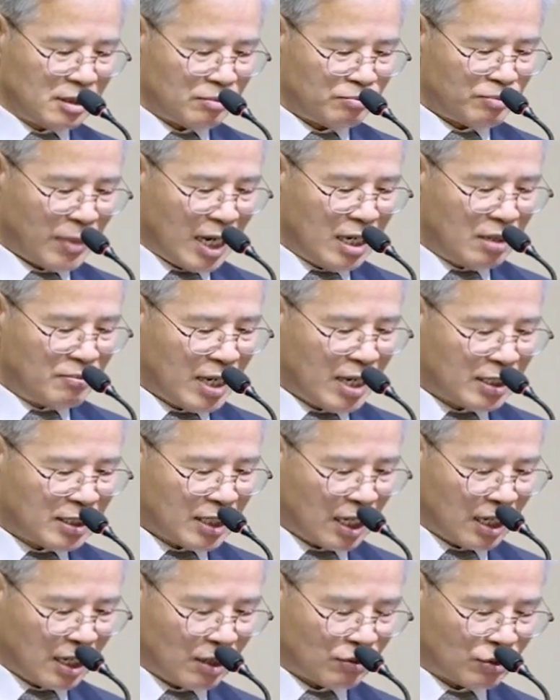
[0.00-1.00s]
말만
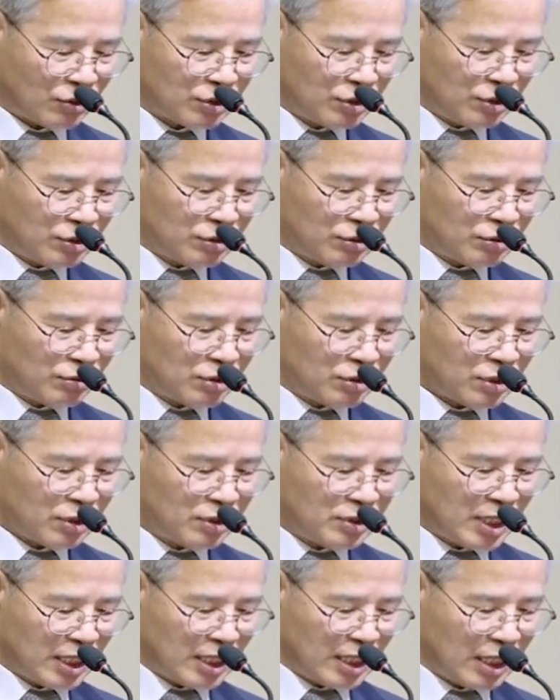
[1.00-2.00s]
잘하고 스스로
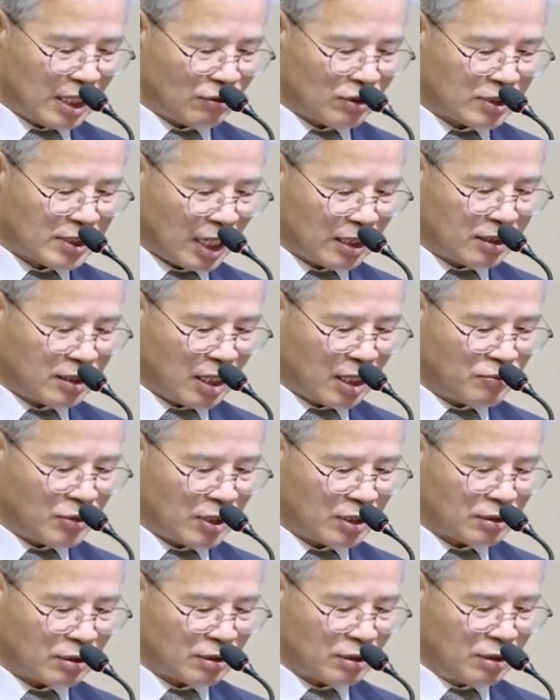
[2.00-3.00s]
선생이라고
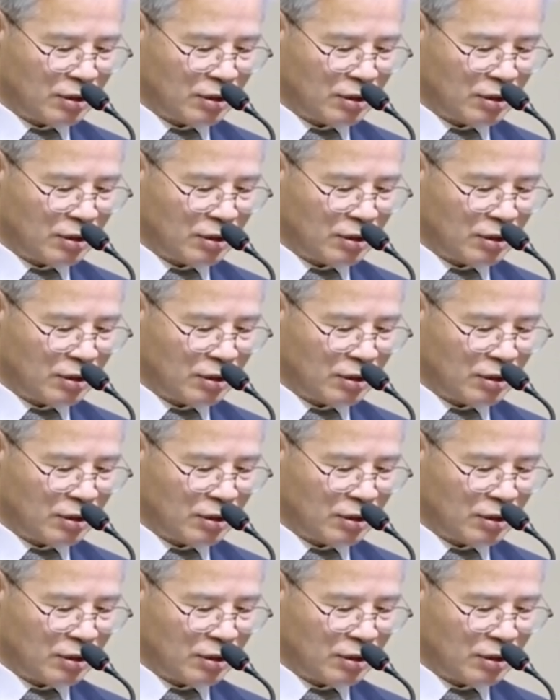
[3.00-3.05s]
자처하면서